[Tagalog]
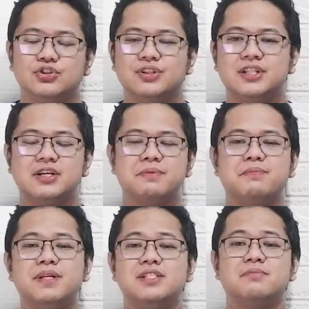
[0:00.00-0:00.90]
So hindi
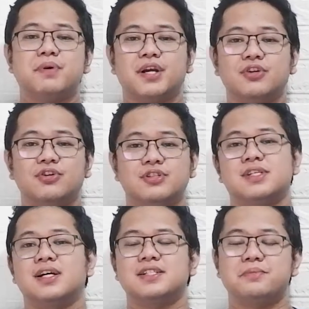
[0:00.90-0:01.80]
napiplease ang
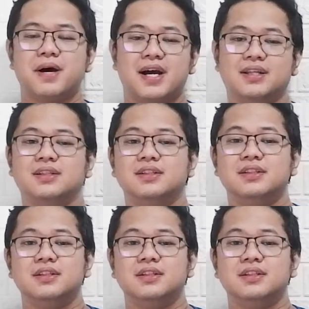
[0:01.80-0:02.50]
Panginoon sa kasamaan.